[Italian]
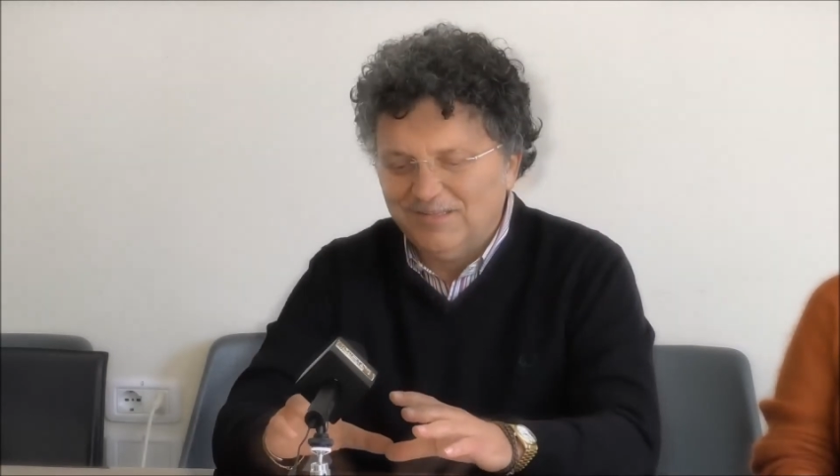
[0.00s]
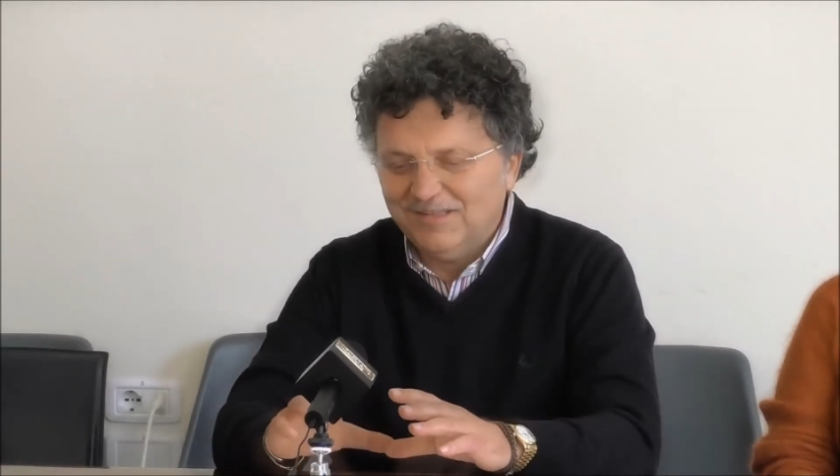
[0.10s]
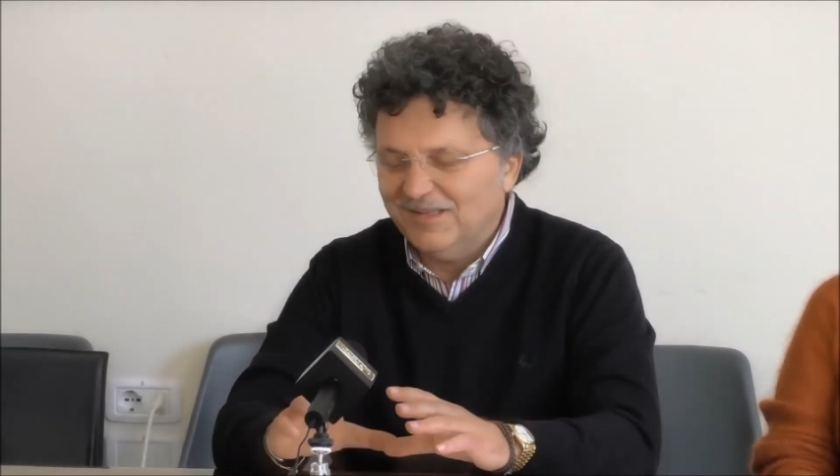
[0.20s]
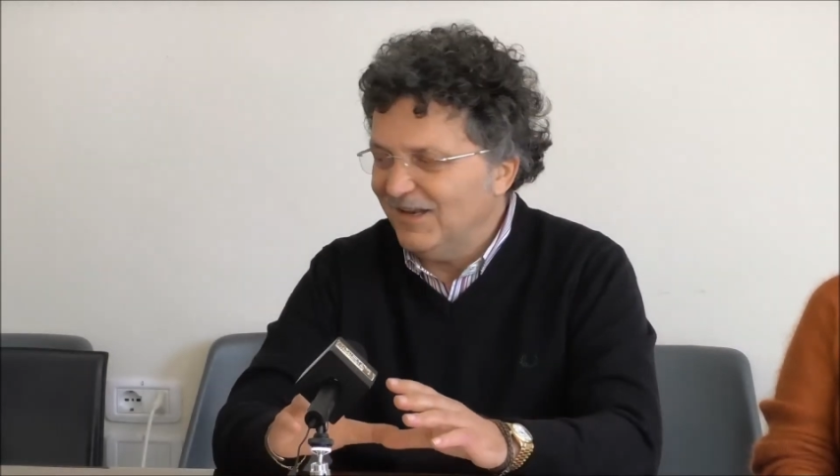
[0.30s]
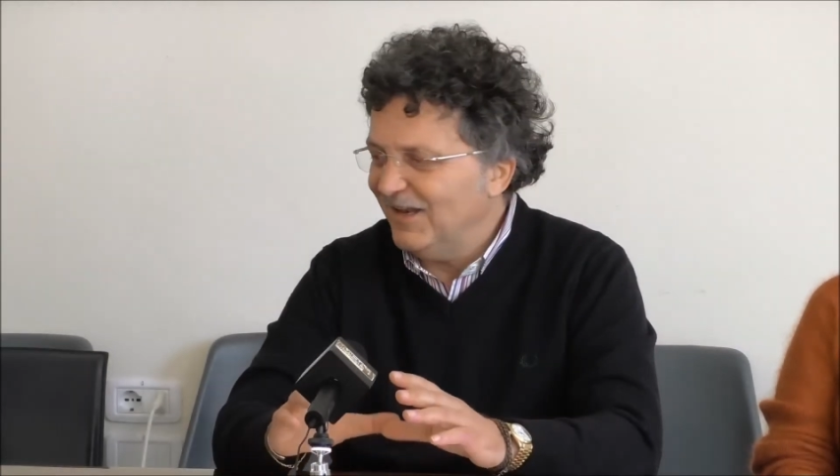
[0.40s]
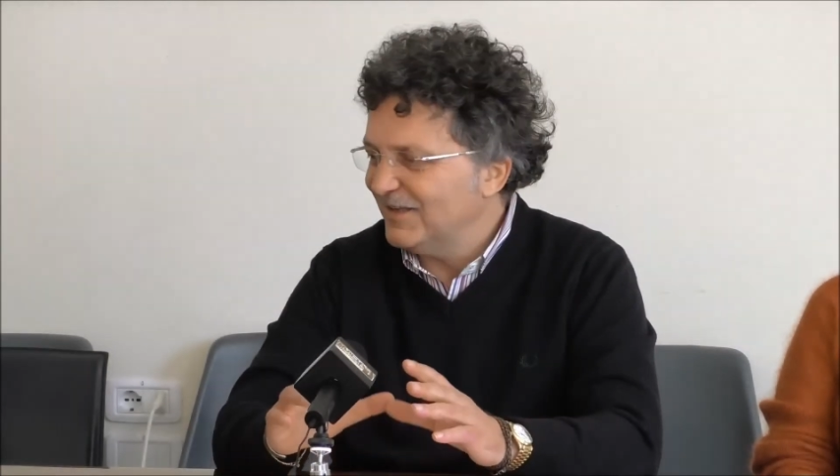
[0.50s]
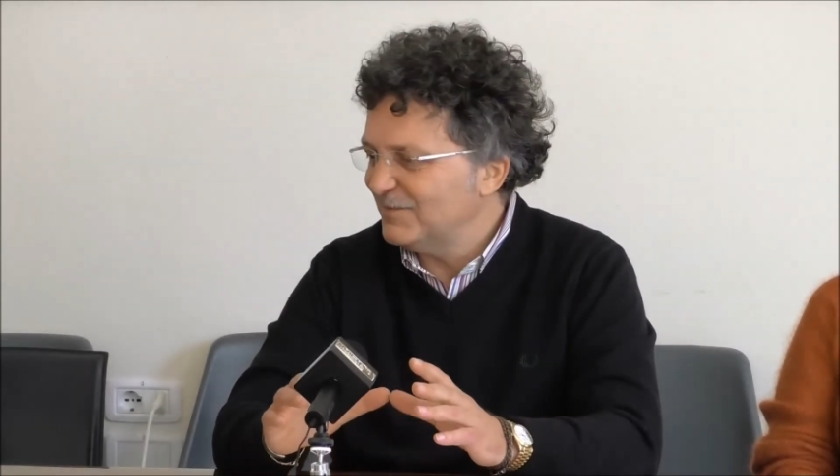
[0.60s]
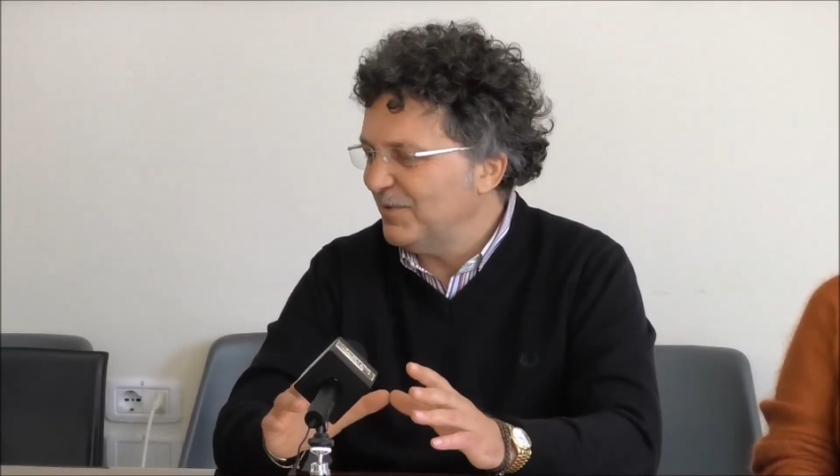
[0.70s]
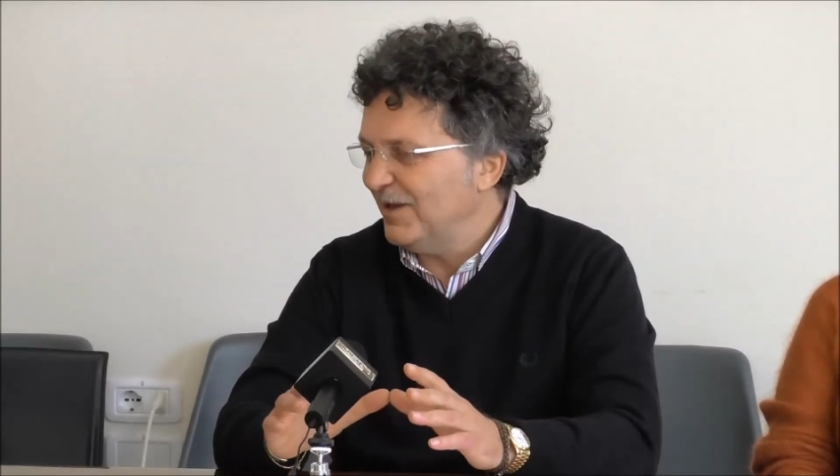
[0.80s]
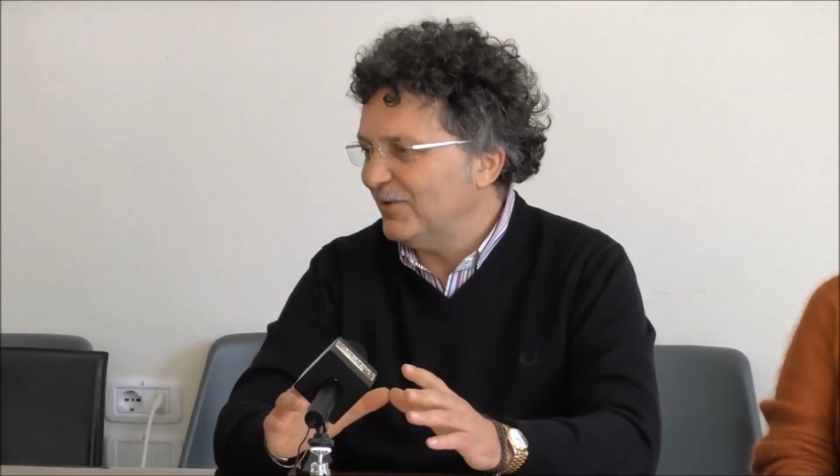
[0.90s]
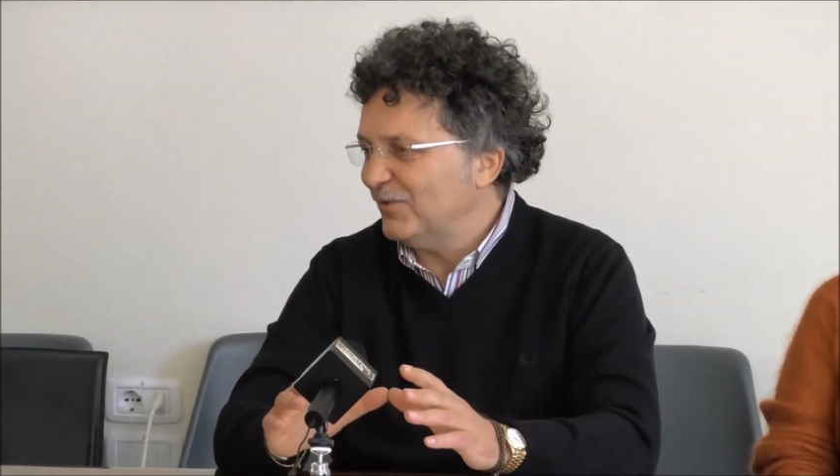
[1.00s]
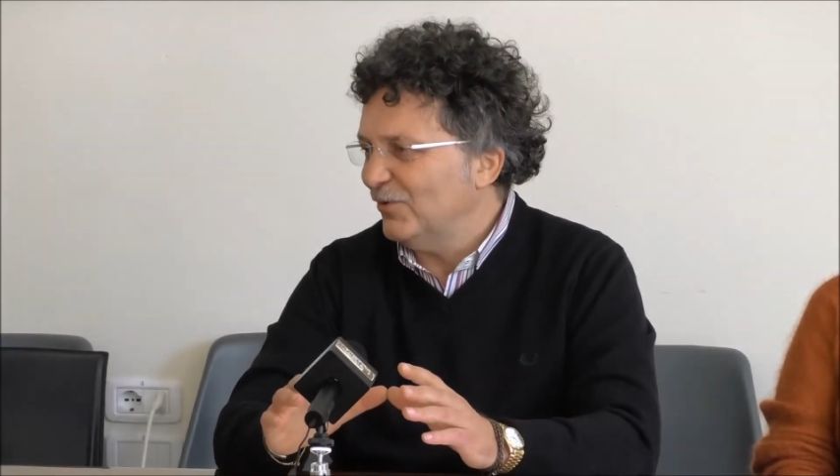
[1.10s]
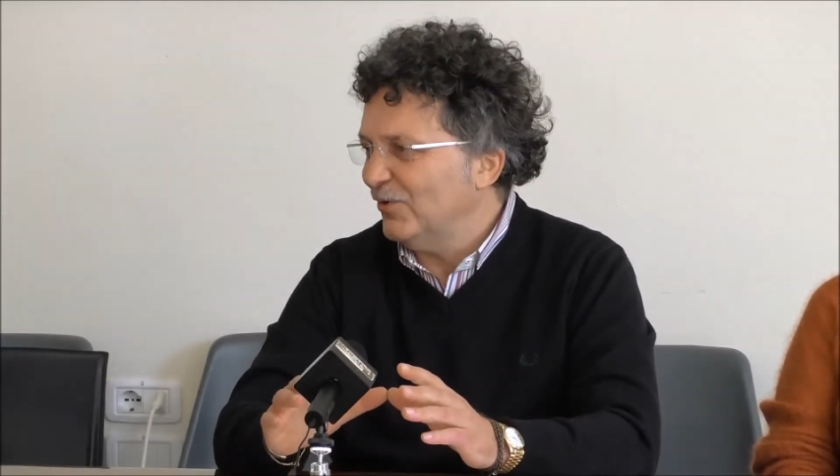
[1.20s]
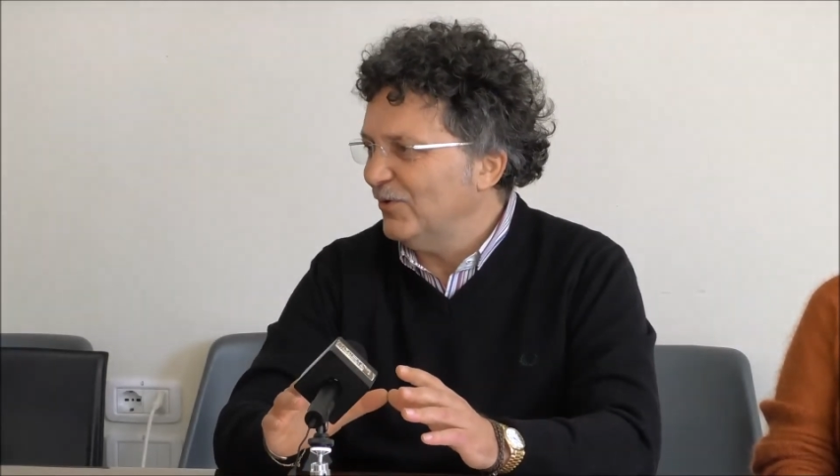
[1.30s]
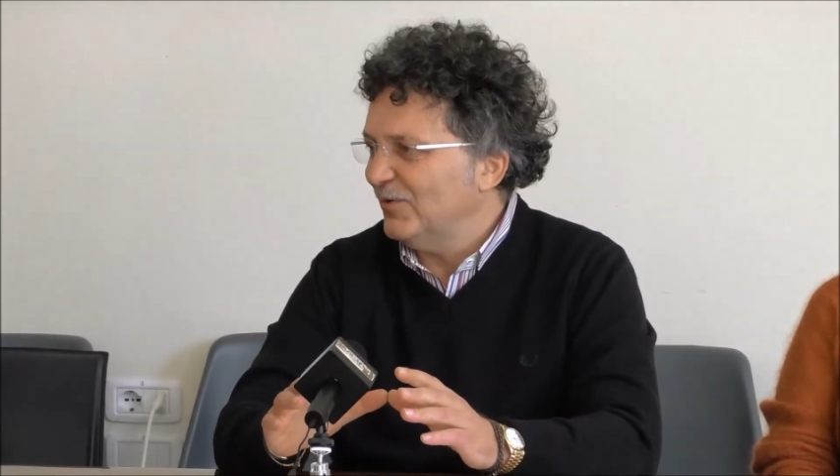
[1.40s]

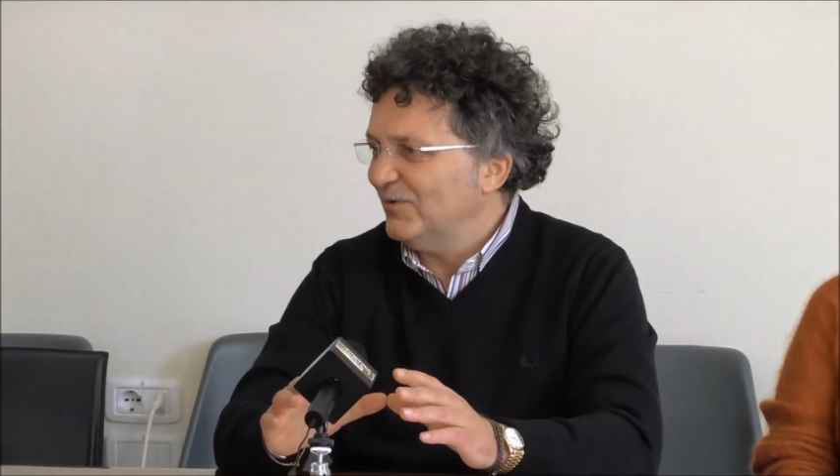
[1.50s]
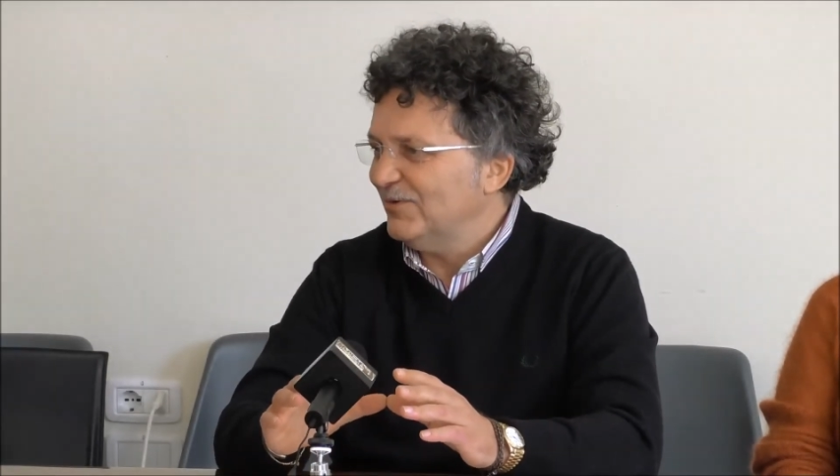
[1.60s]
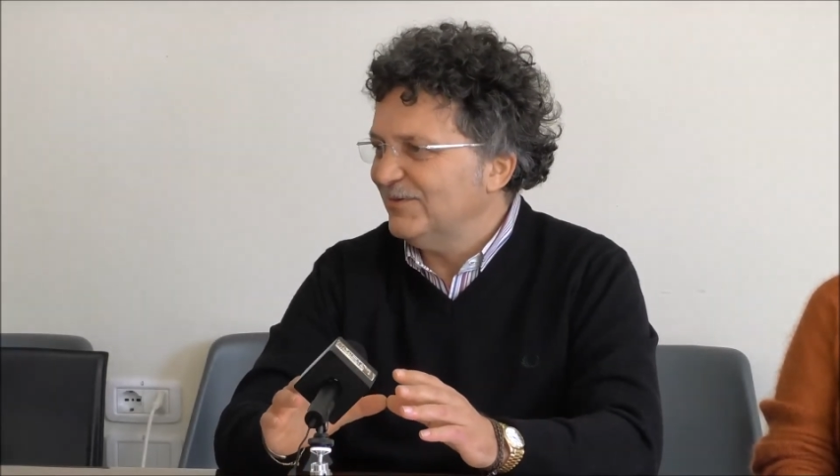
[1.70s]
Dell'aspetto,